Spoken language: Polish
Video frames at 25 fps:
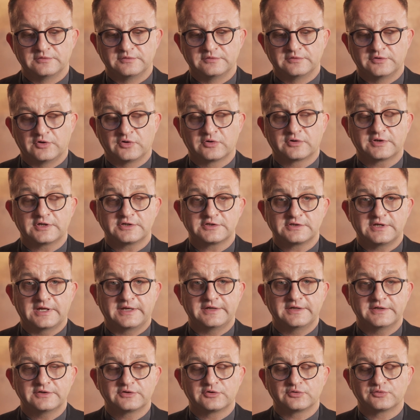y,
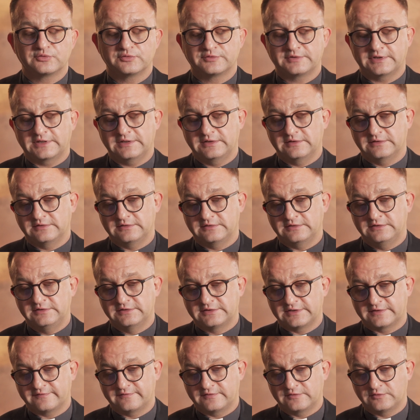określane, to tutaj
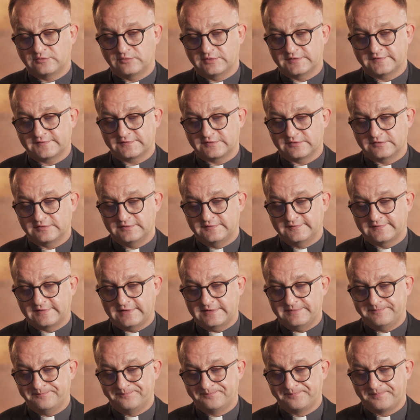interweniuje
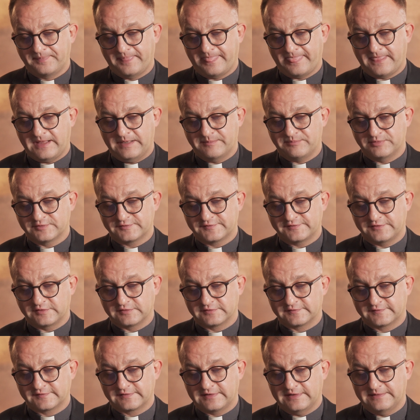stolica
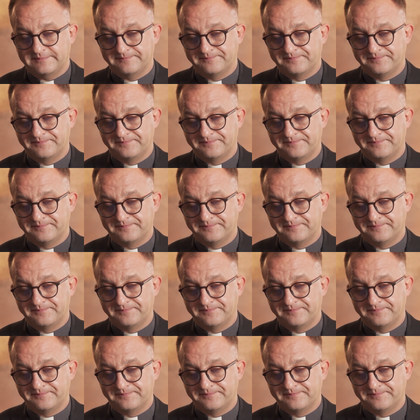apostolska.